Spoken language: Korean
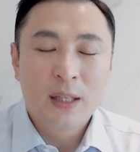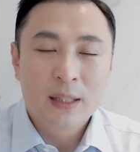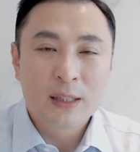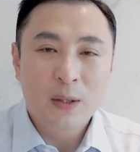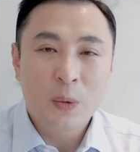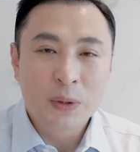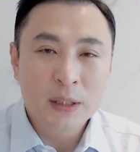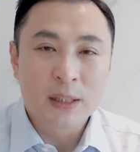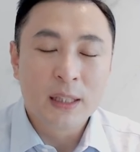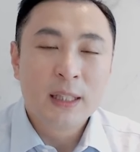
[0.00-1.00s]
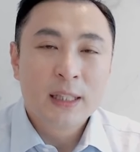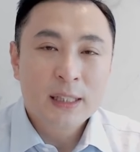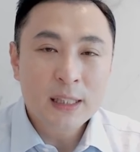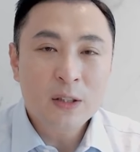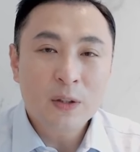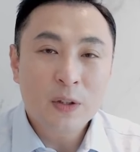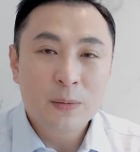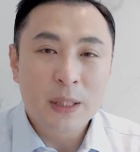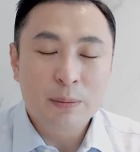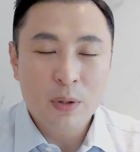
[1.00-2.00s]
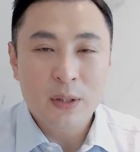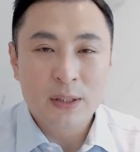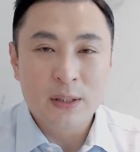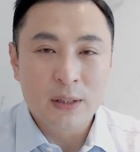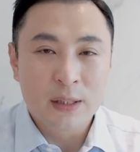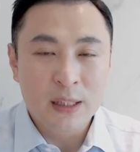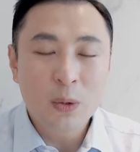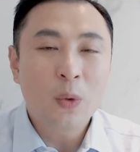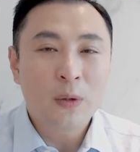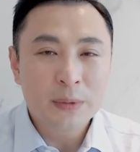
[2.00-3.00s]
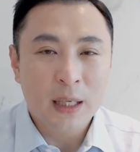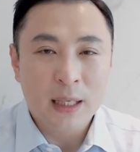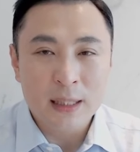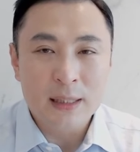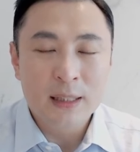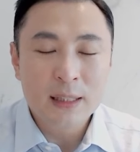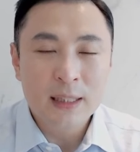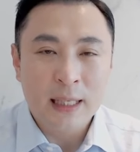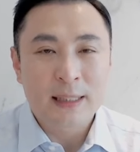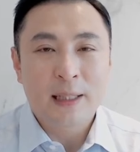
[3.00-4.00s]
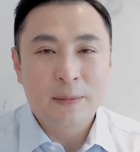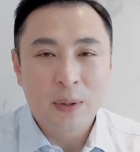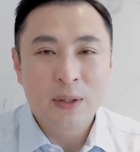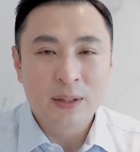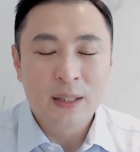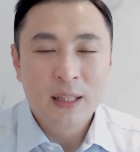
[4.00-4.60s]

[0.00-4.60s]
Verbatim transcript: 그래서 오늘은 신권 검색 플러스 지도 검색까지 같이 한번